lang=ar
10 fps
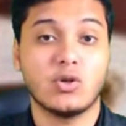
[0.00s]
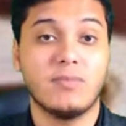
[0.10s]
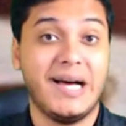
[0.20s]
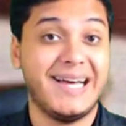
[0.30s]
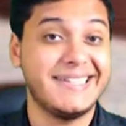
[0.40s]

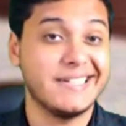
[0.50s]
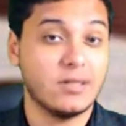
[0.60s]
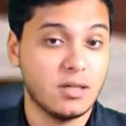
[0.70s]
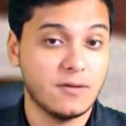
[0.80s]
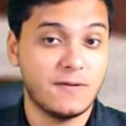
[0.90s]
مع
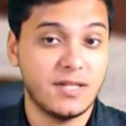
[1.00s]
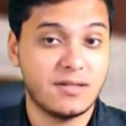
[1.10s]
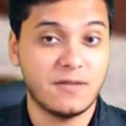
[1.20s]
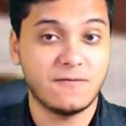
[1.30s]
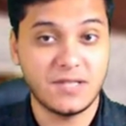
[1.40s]
إيقاف
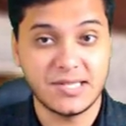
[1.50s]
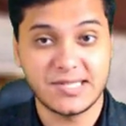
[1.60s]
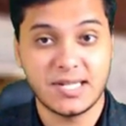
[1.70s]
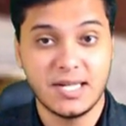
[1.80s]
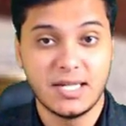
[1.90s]
التنفيذ